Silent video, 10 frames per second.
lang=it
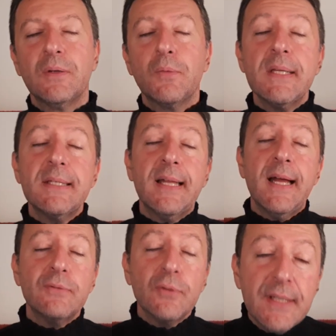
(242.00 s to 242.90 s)

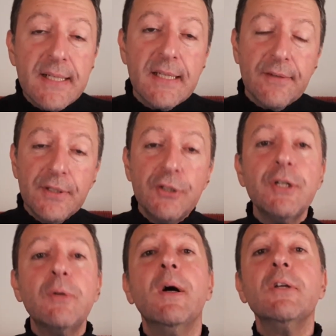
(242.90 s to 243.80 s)
Questa notizia
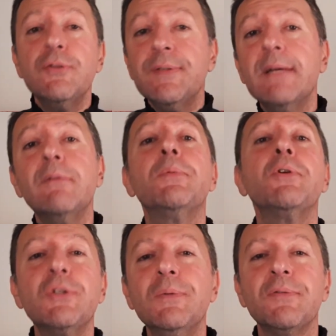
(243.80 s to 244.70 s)
finisce qua, ci vediamo al
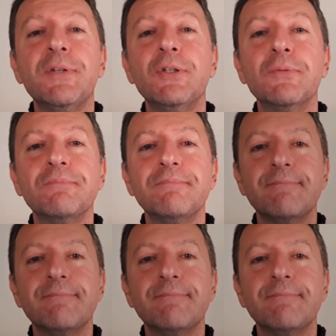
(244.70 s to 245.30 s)
prossimo video.